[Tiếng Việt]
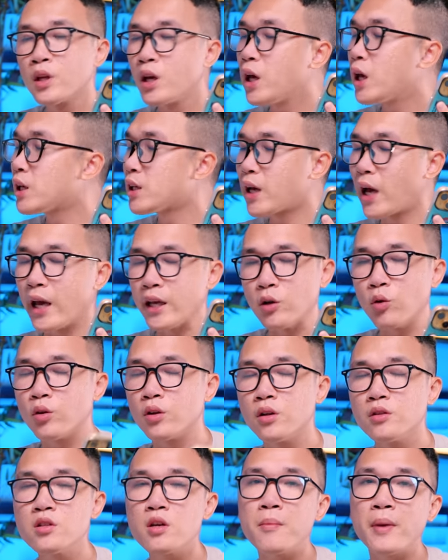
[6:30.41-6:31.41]
hình ảnh của
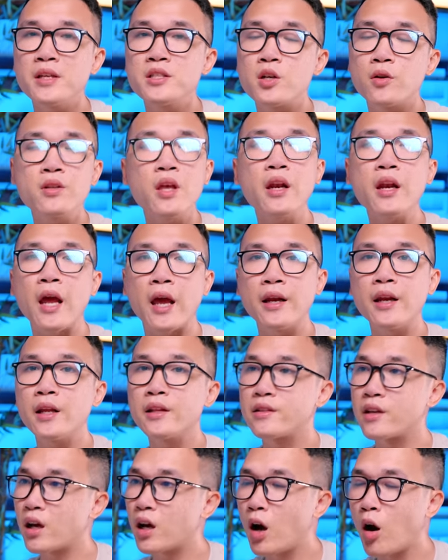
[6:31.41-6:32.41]
những chiếc máy chiếu giá rẻ
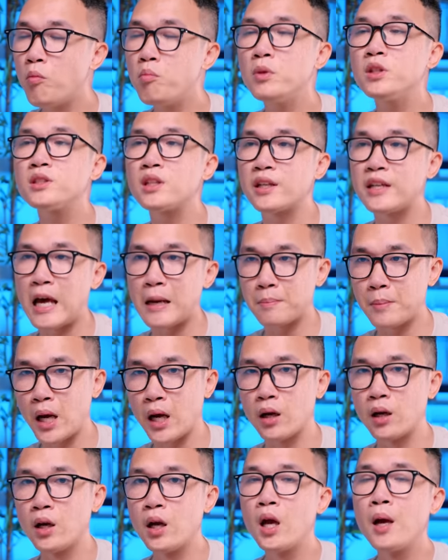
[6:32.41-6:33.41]
này thì không bao giờ đạt bằng
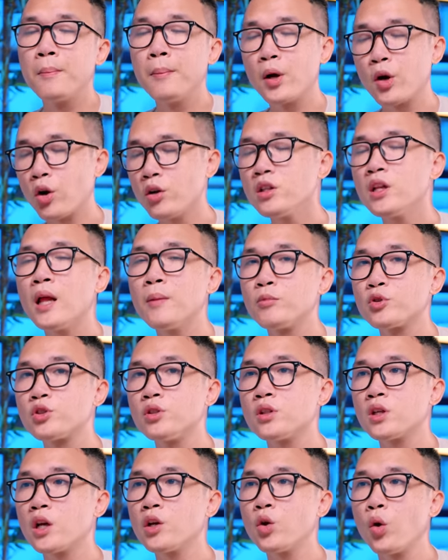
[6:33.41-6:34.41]
mà nói ra một
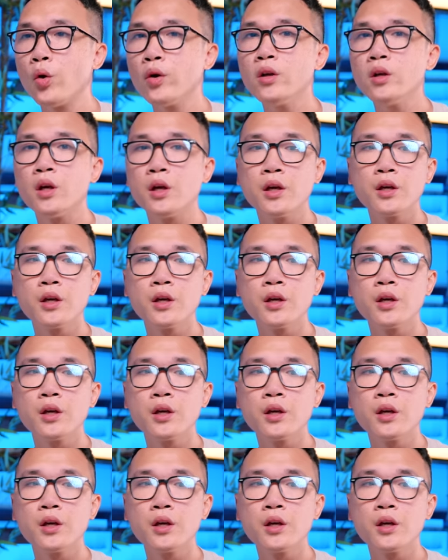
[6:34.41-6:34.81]
sự cân đối